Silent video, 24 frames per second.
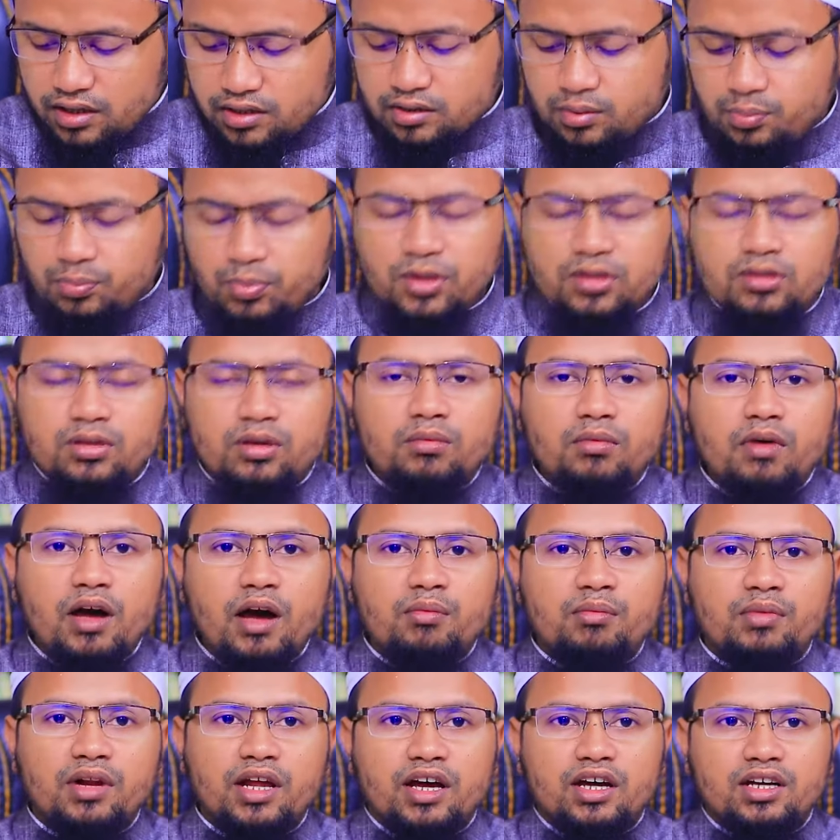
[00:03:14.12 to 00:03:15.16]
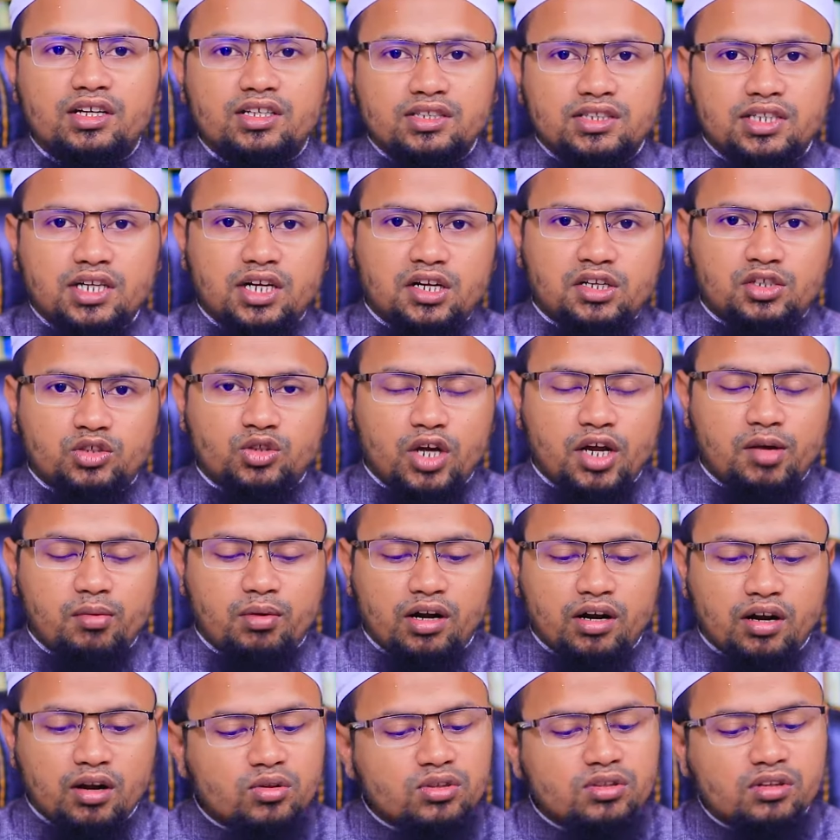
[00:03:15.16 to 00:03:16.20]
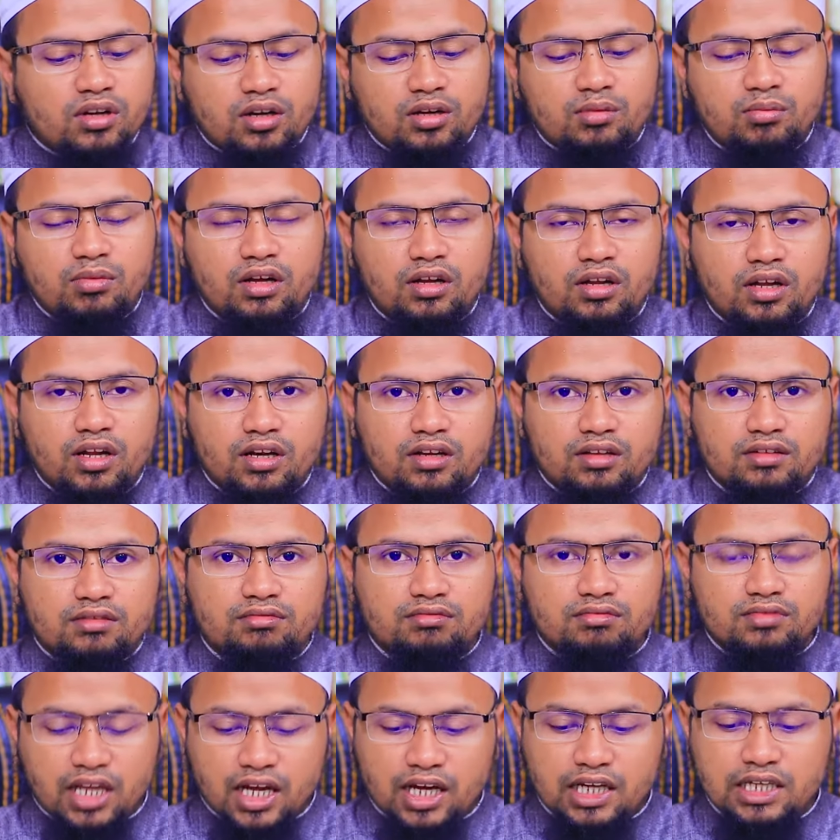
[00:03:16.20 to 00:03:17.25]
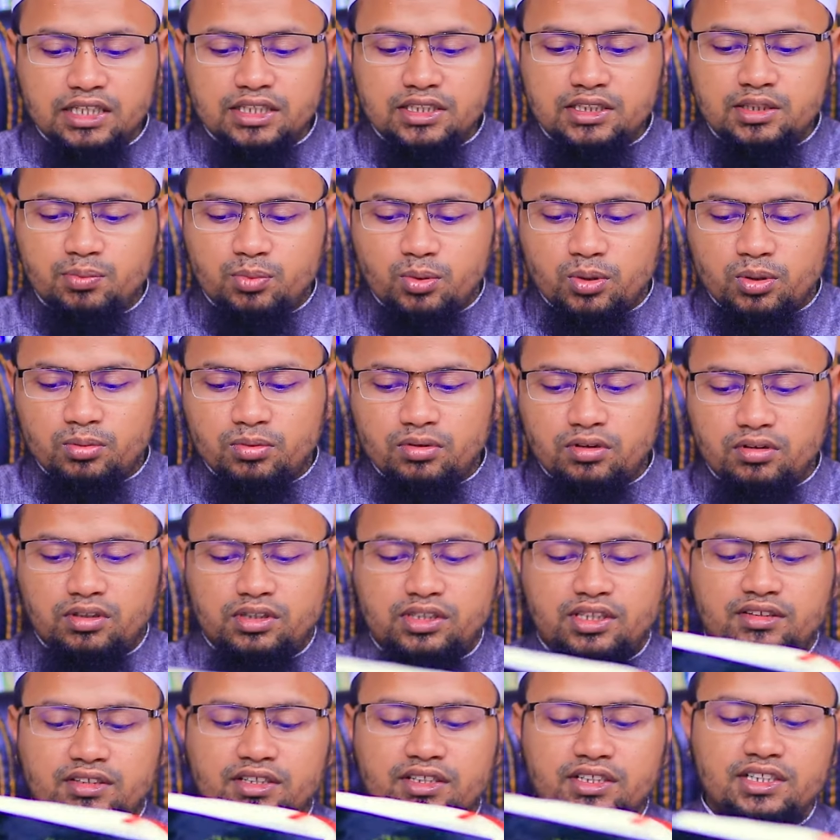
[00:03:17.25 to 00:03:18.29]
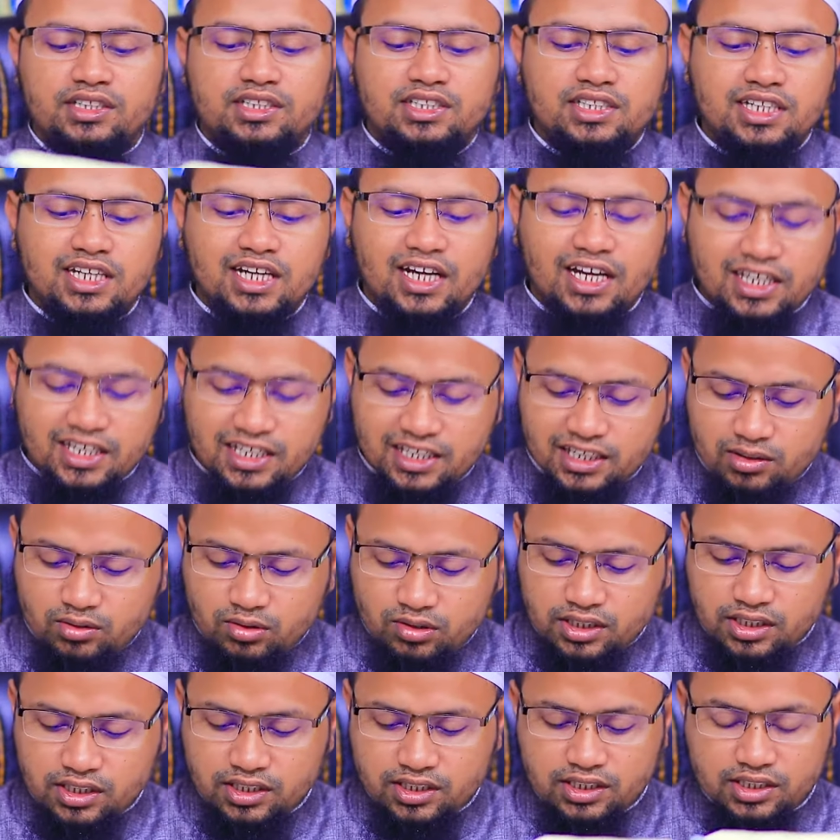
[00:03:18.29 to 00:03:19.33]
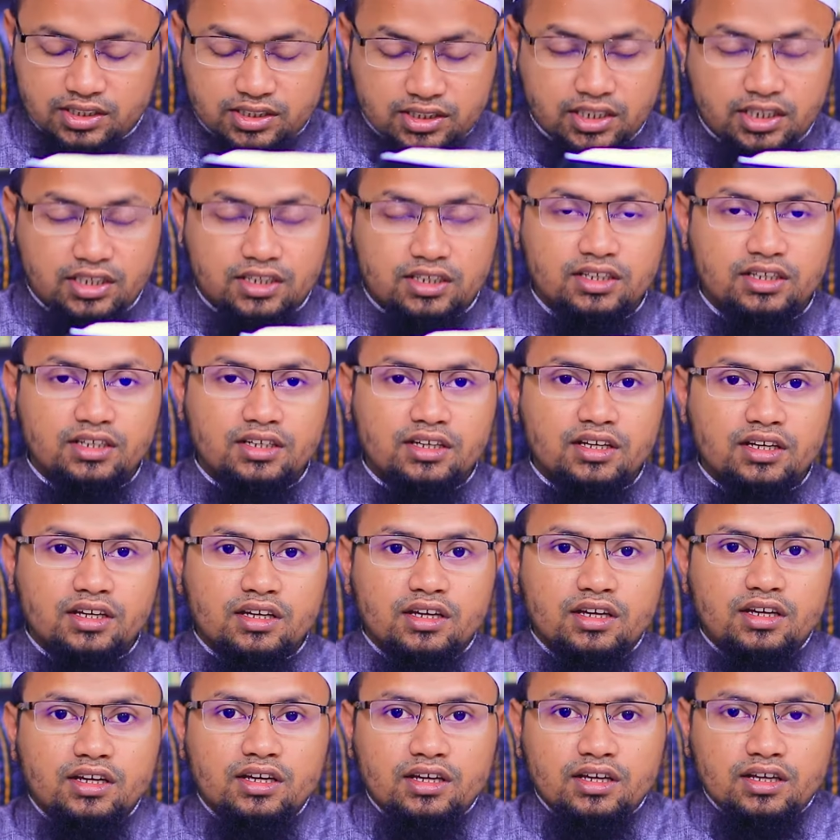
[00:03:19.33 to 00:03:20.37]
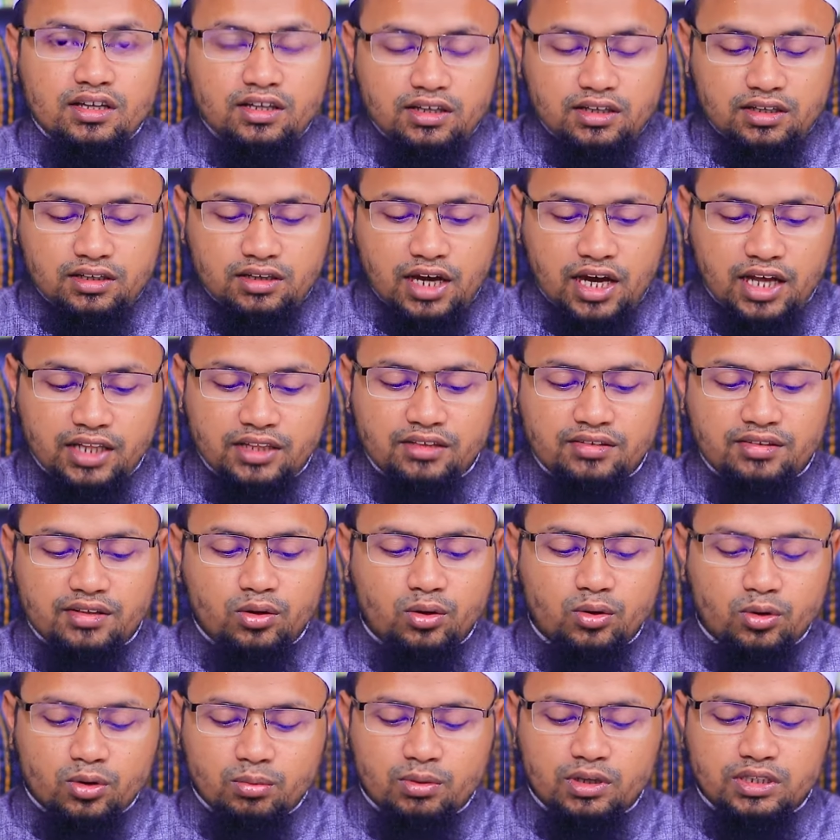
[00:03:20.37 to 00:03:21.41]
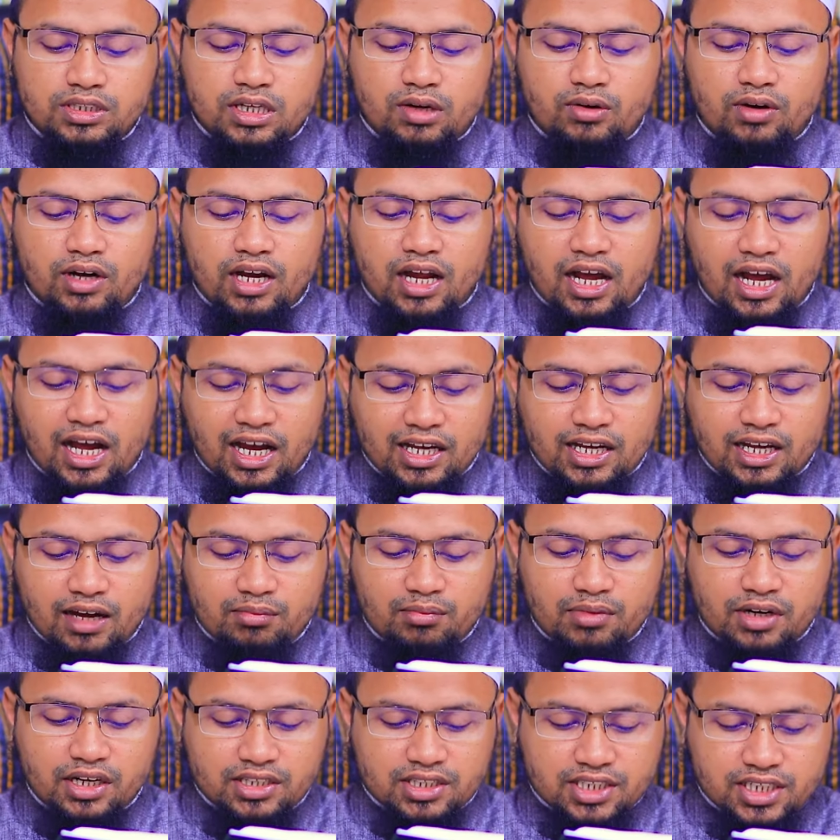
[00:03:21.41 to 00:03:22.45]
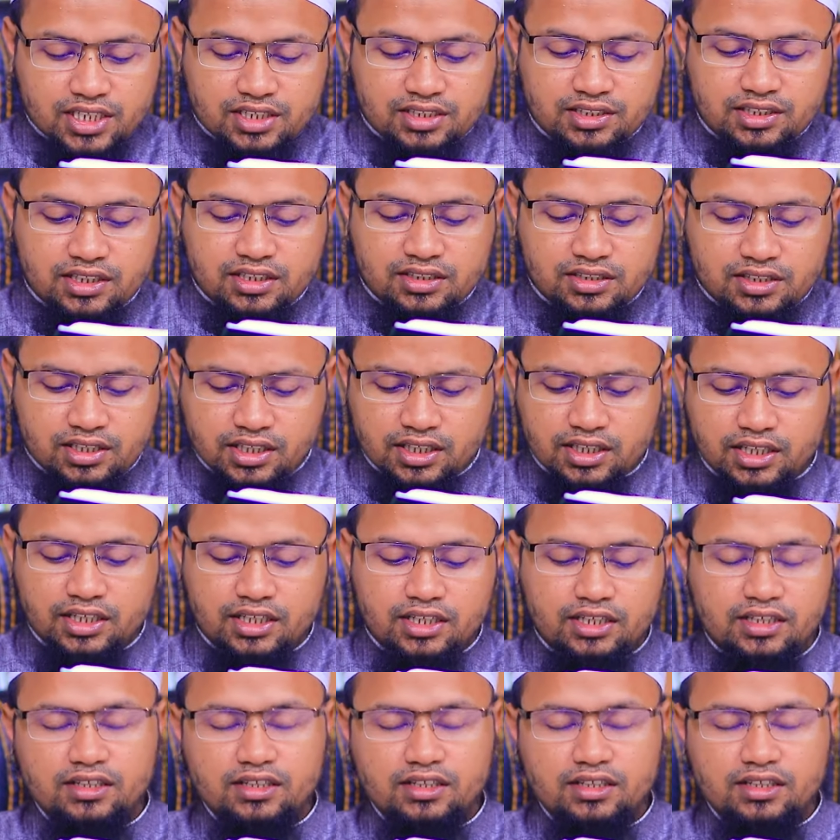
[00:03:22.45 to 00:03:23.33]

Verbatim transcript: তো প্রথম আমরা শেখ সোহেব আরনাউত রাহেমাল্লার তালিকটি পড়ব অর্থাৎ তিনি টিকায় কী কথা লিখেছেন হাদিসের হুকুমে যাওয়ার আগে আমরা শেষ দিক থেকে